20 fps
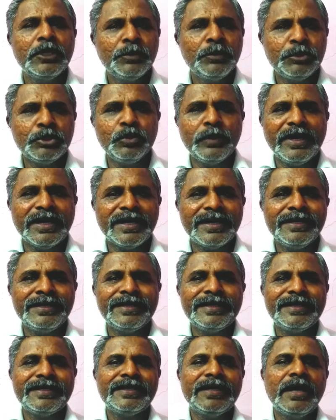பொதுவாக
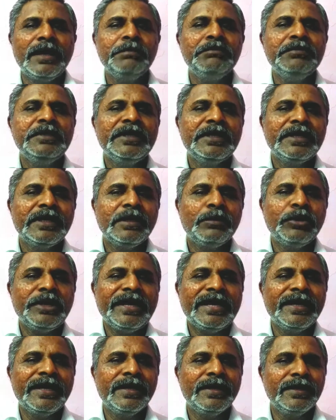இன்றைக்கு நாம்
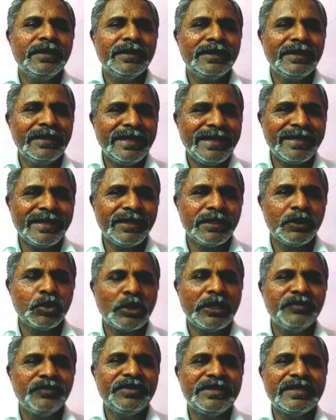நம்முடைய நேர
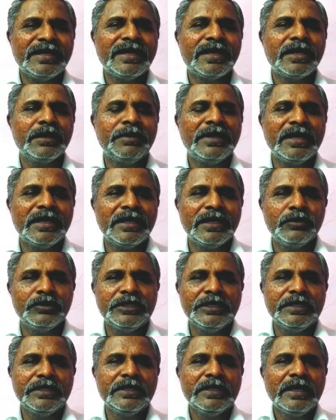குறைவின் காரணமாக அதாவது